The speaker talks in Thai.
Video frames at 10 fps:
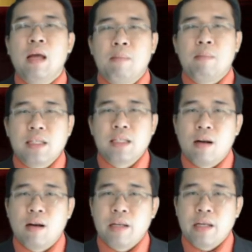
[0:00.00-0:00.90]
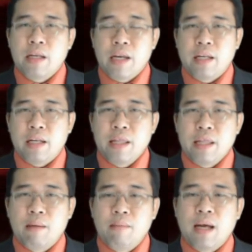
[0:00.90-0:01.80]
พระราชกรณียกิจที่
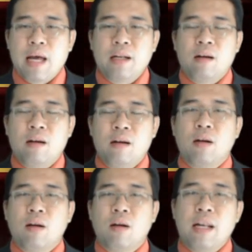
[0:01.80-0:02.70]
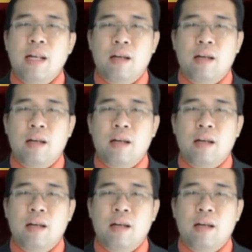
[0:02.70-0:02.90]
สำคัญของท่าน